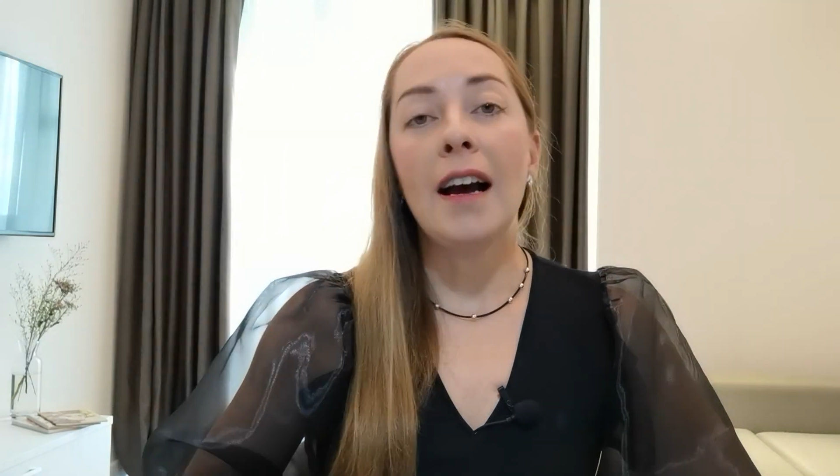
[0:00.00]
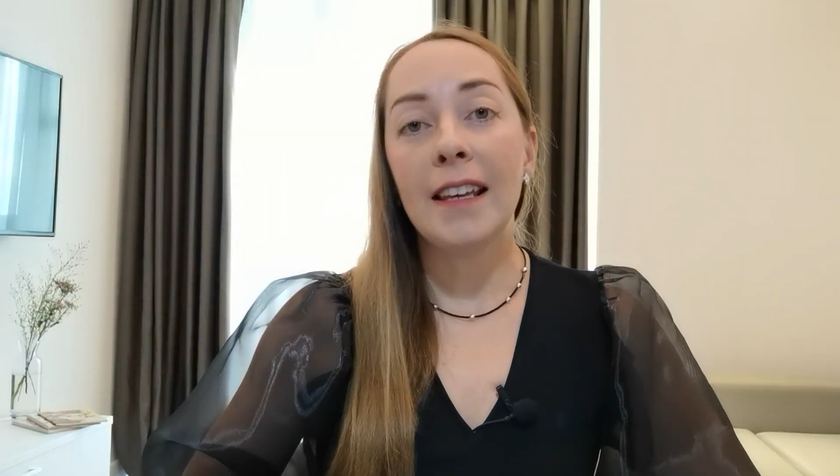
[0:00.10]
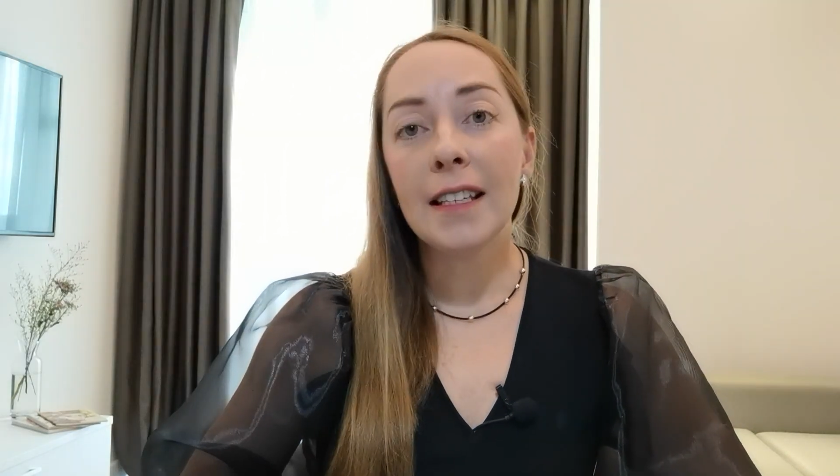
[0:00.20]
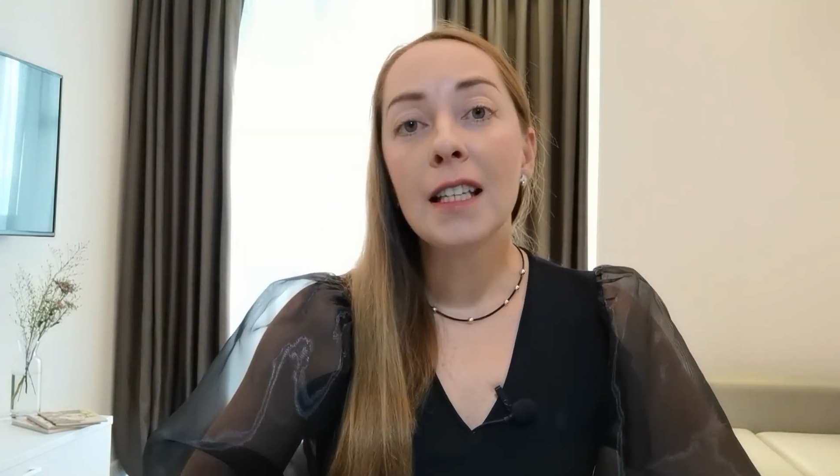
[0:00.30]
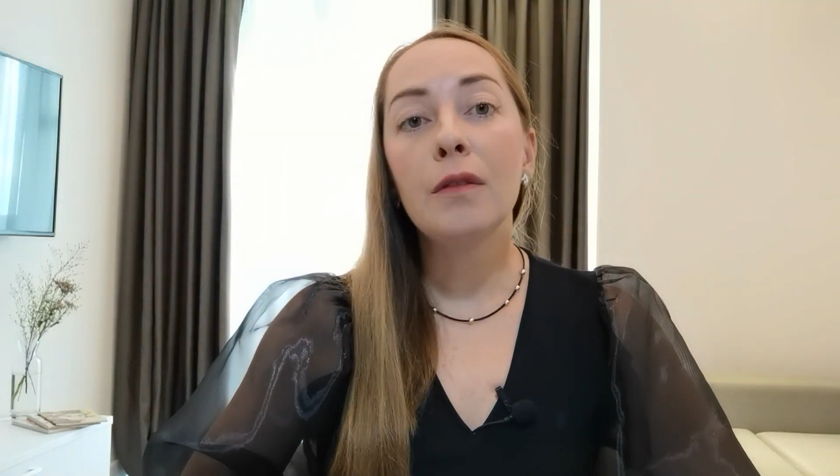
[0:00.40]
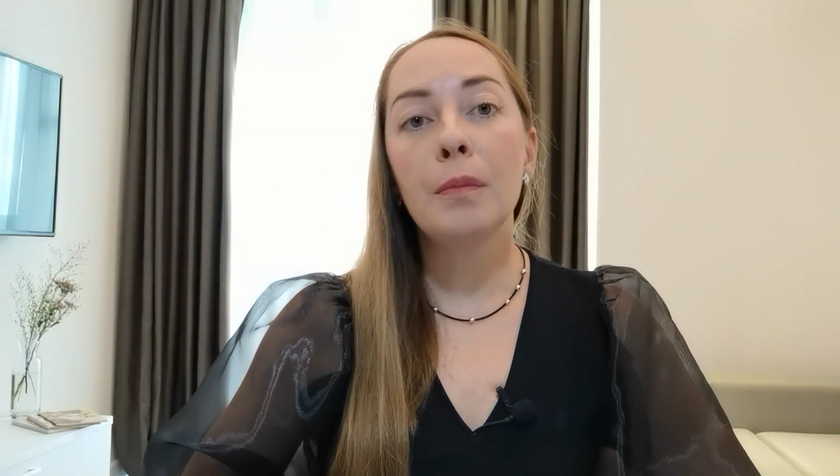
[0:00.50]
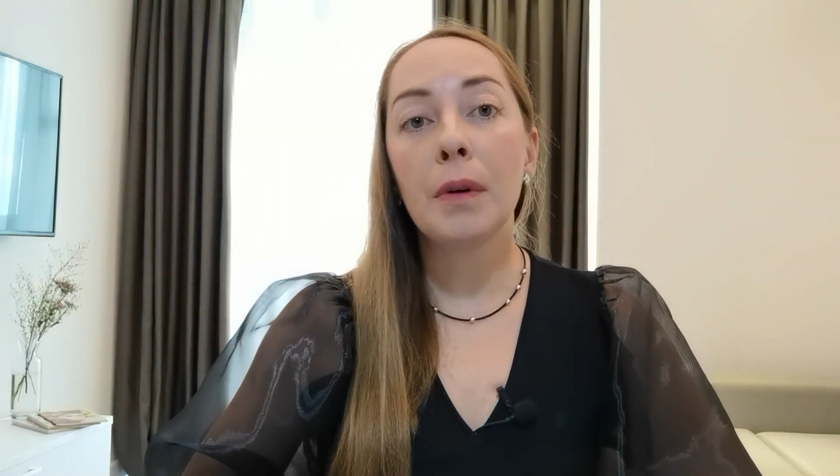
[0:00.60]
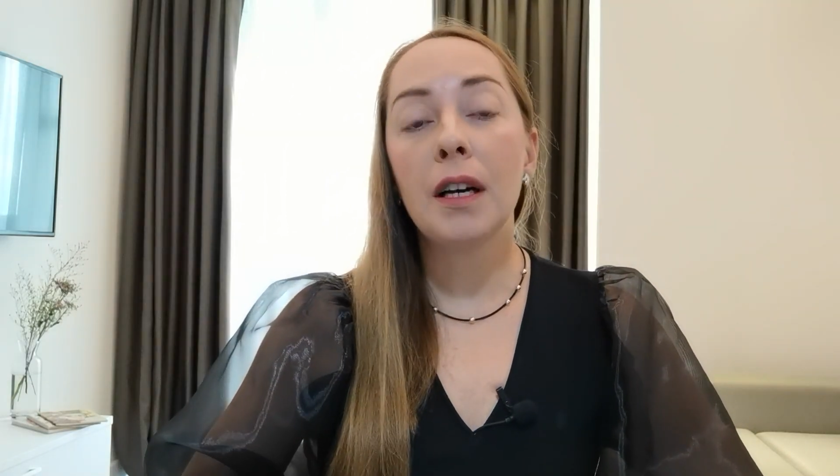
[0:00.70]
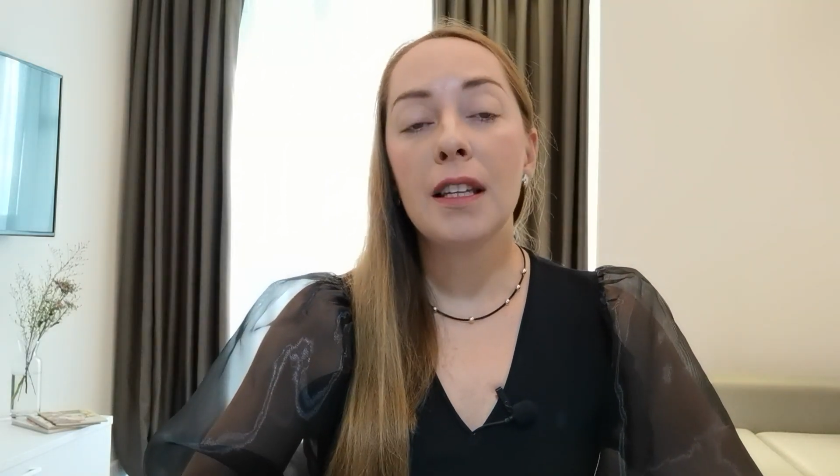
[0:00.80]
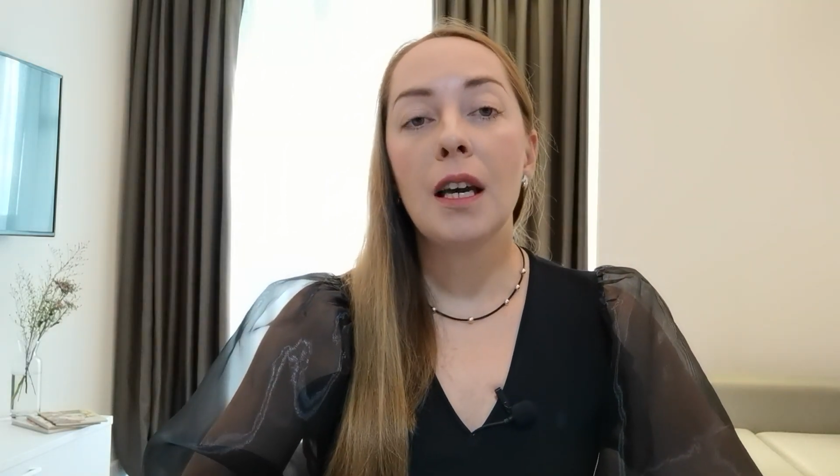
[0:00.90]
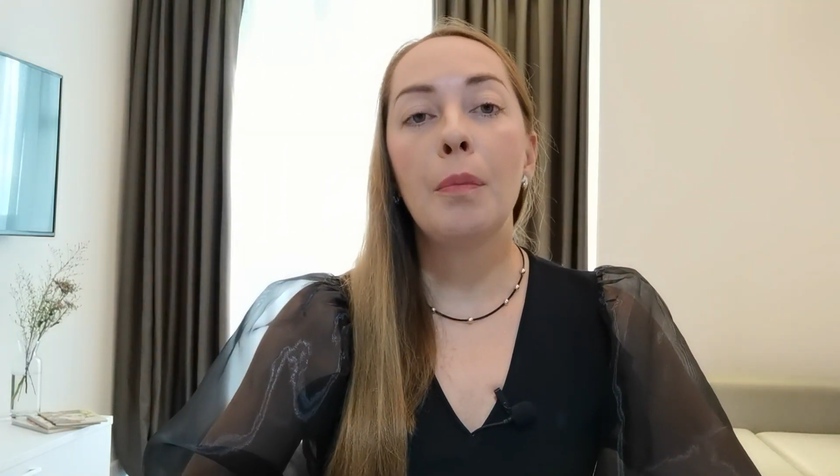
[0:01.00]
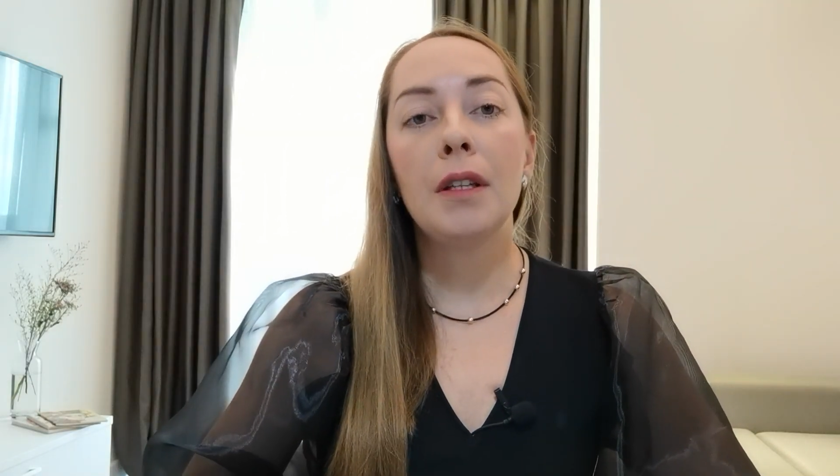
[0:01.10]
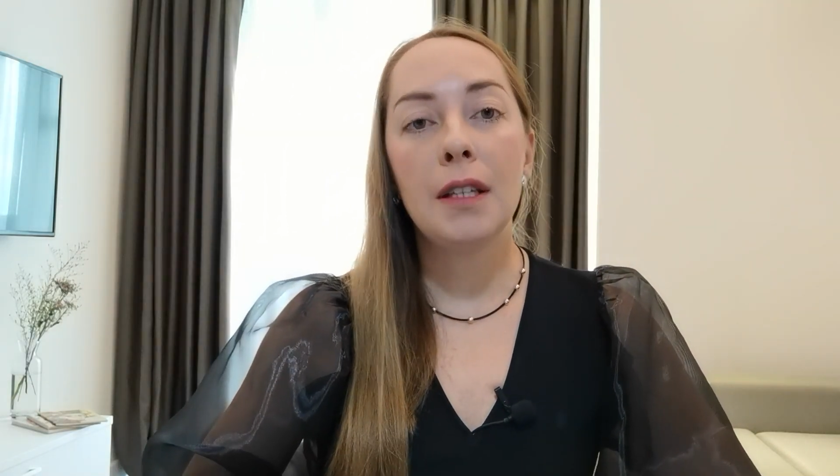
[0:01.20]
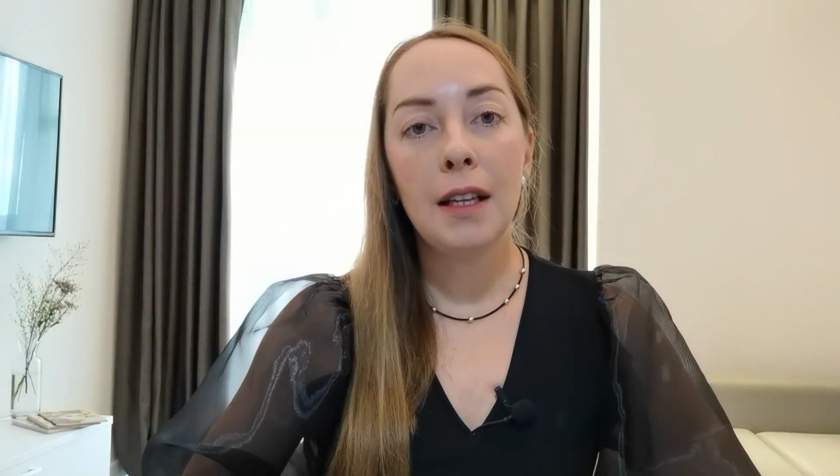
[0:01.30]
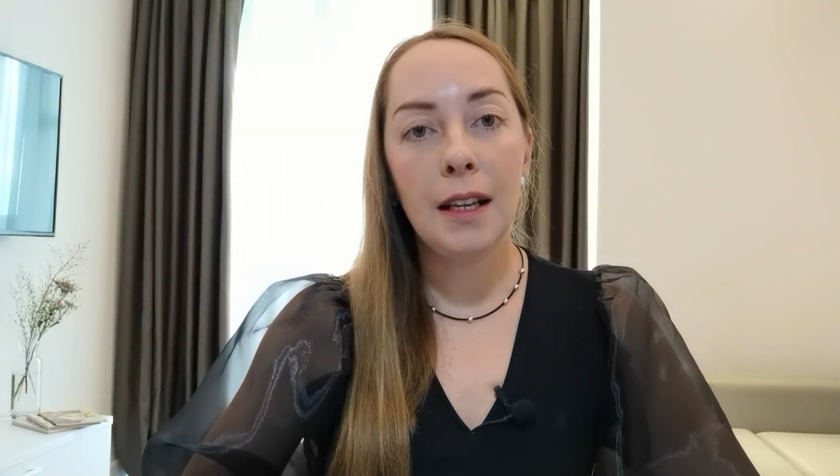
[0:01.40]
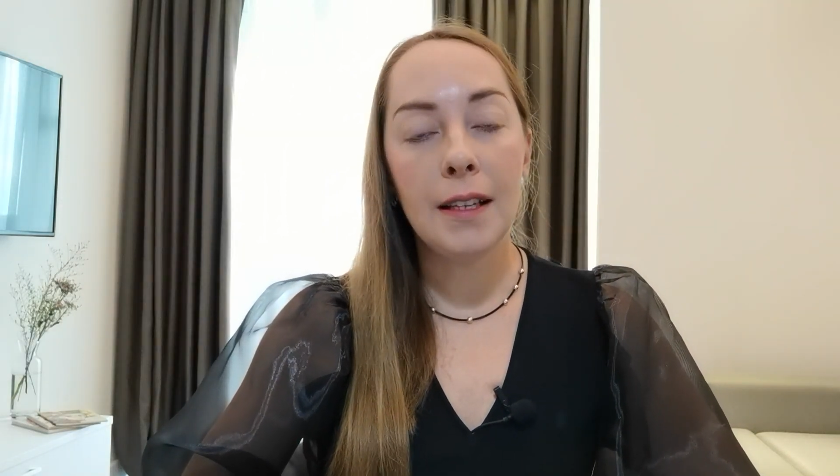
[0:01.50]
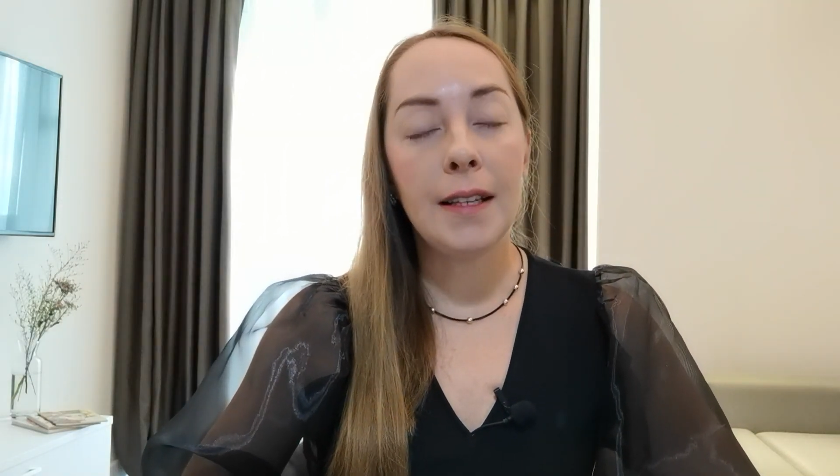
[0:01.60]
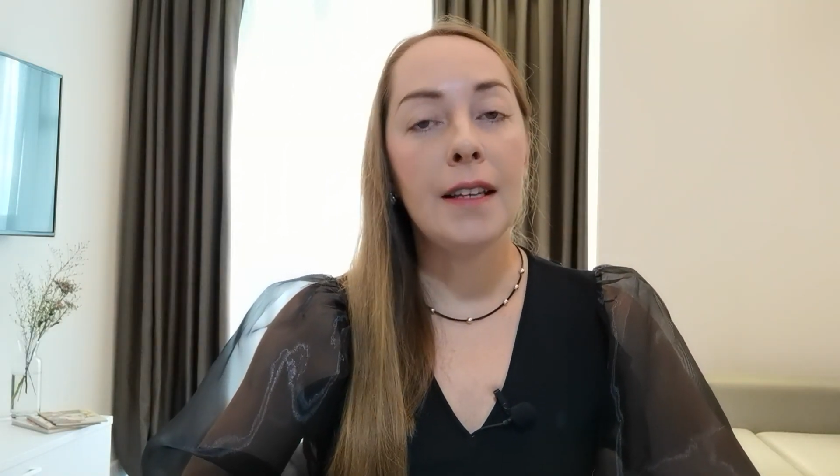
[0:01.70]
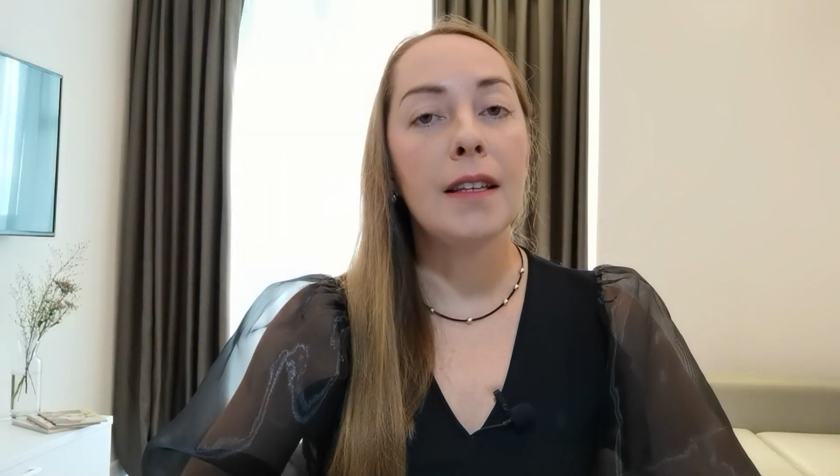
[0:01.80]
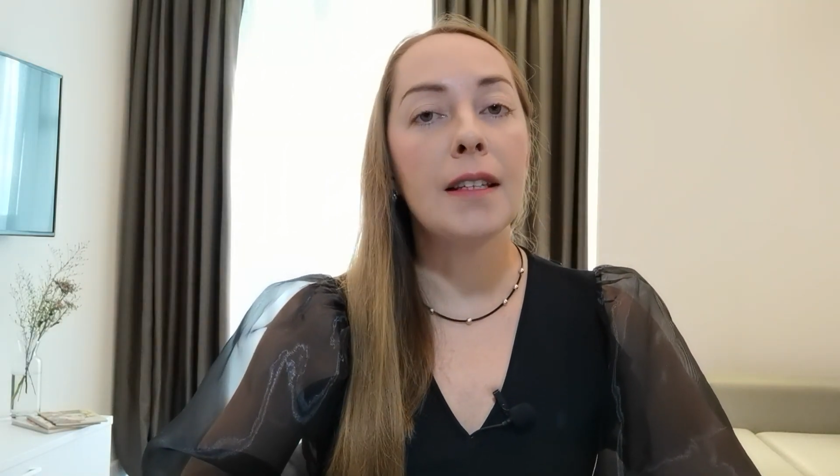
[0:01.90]
А если вы пока не
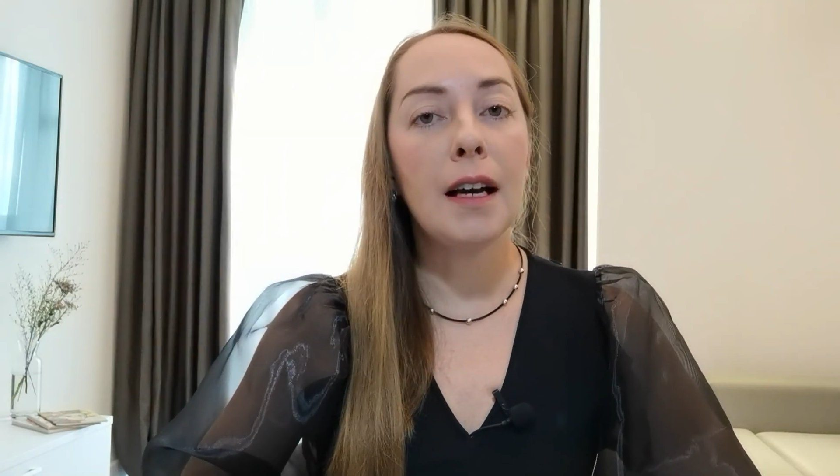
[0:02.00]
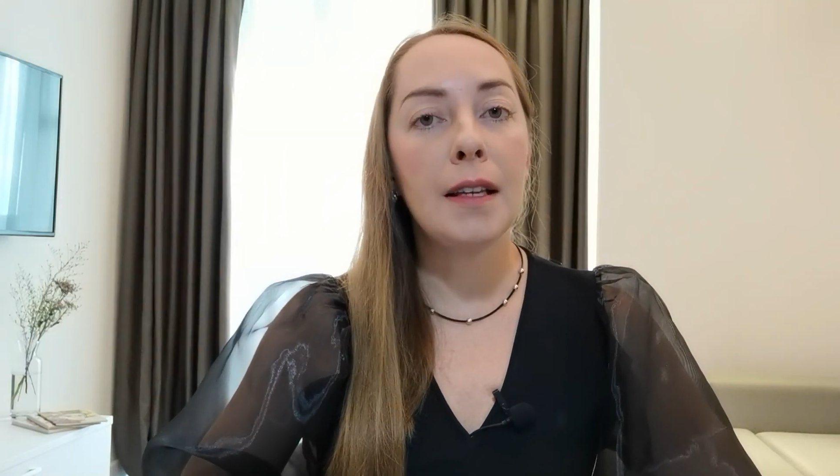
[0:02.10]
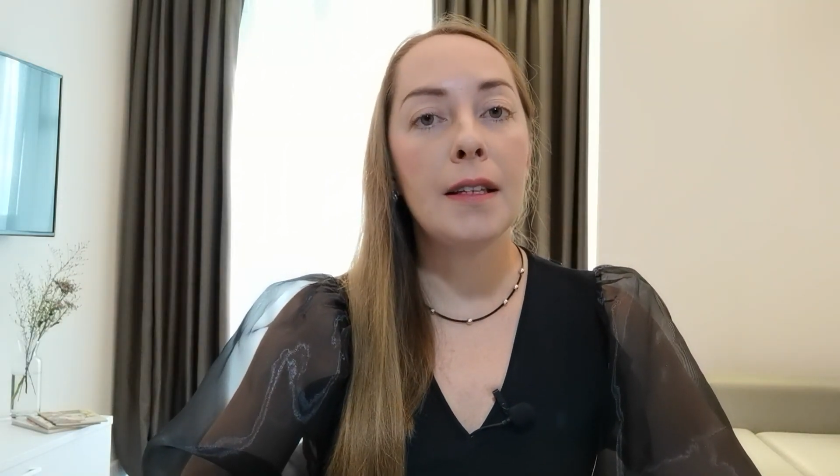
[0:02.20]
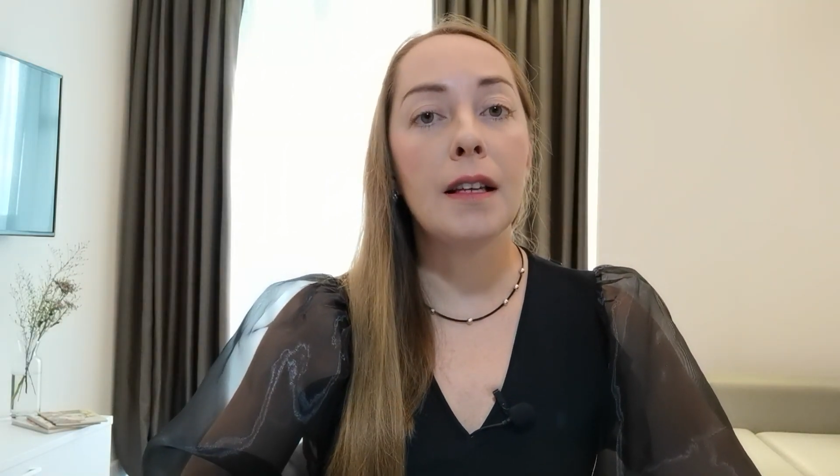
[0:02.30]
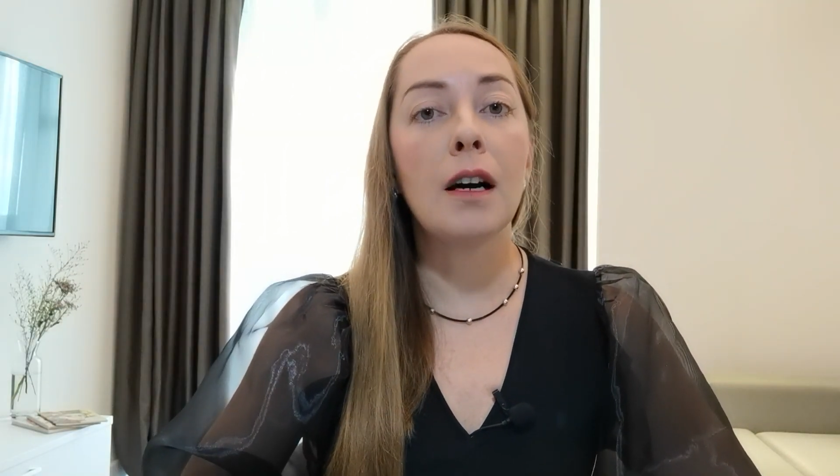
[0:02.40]
определились и не знаете,